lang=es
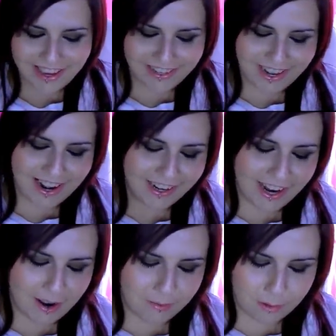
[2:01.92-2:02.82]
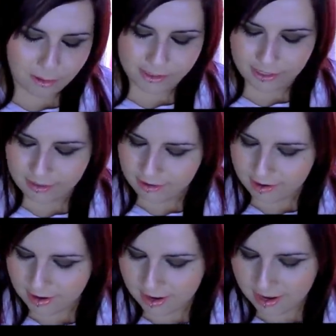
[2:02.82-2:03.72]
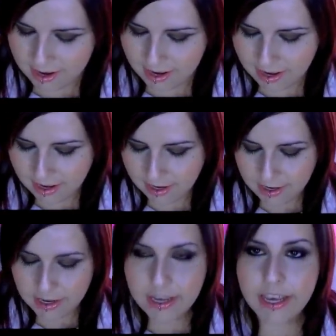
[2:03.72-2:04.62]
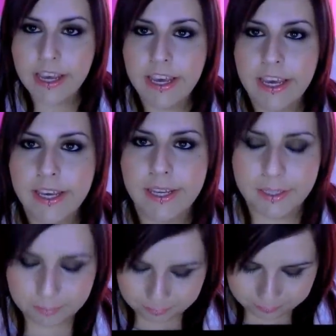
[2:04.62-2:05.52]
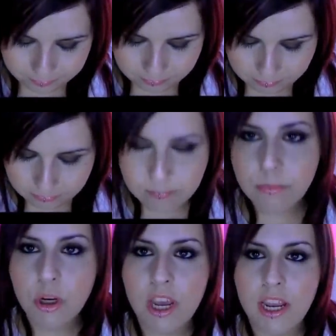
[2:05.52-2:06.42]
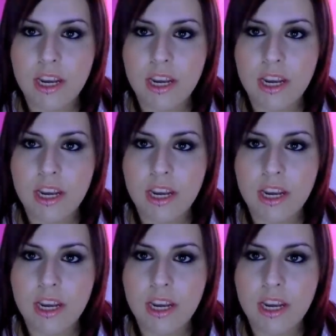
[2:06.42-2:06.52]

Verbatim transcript: y están aquí las brochas. Eh, voy a